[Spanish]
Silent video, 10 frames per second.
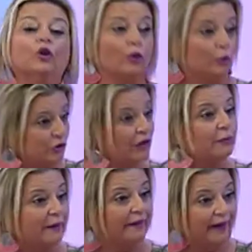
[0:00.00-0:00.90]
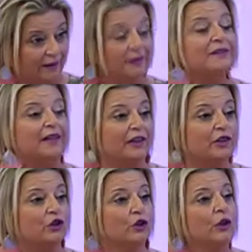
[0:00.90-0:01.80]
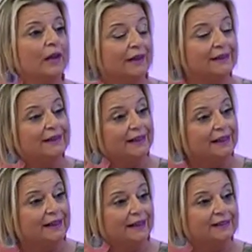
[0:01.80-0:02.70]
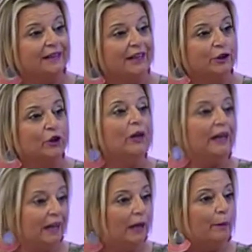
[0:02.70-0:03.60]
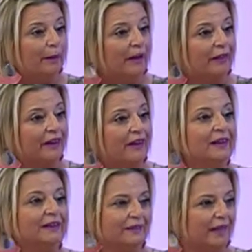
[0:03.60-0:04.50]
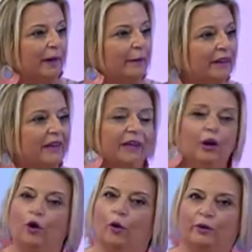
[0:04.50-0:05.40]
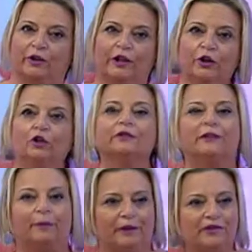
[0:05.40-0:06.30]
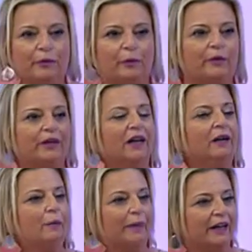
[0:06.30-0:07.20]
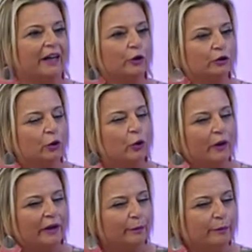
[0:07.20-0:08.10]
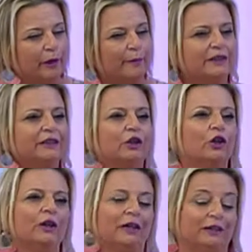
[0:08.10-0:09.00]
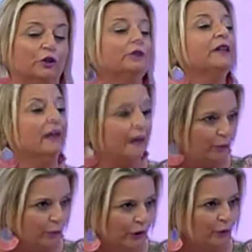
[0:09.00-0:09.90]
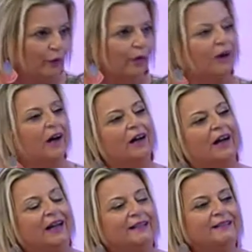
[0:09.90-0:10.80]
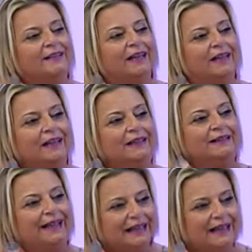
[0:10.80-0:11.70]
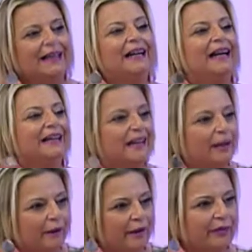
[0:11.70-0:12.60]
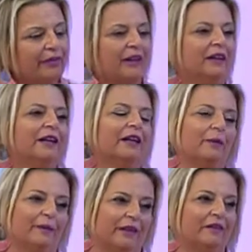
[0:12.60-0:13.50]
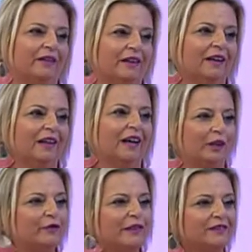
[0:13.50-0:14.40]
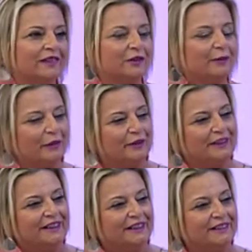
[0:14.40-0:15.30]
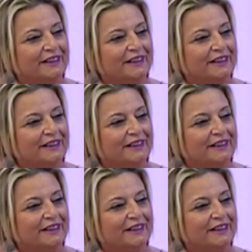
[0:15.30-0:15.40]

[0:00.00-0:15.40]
como si es verdad, se ha hecho este, este año en la Plaza de la Virgen, o por qué no, también se podría barajar otro lugar emblemático en donde, vuelvo a, indicar, darle la relevancia que merecen a las fiestas vicentinas.